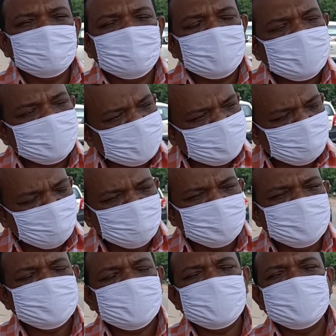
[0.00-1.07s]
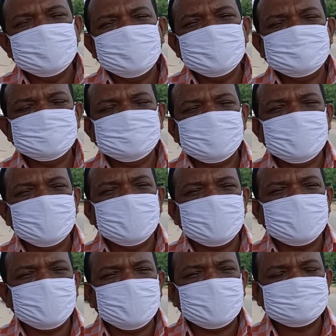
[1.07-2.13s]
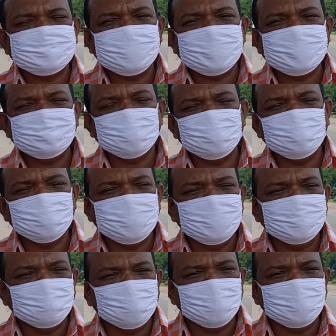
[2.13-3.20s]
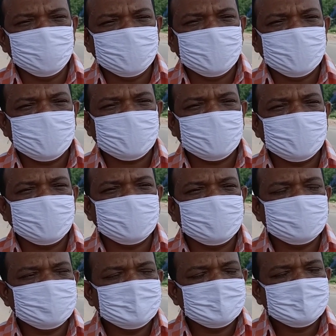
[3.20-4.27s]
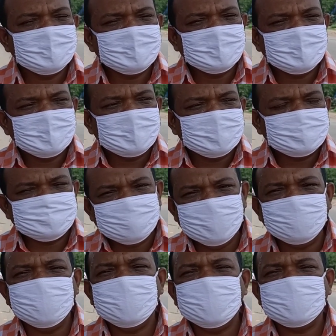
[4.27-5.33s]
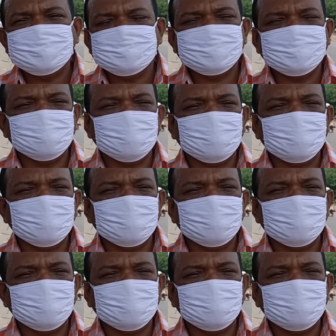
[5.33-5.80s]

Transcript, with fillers: আমরা অলরেডি জানিয়ে দিয়েছি যে এলাকায় আজ থেকে চোদ্দ দিন পুরোপুরি এলাকা সিল হয়ে যাচ্ছে কোনো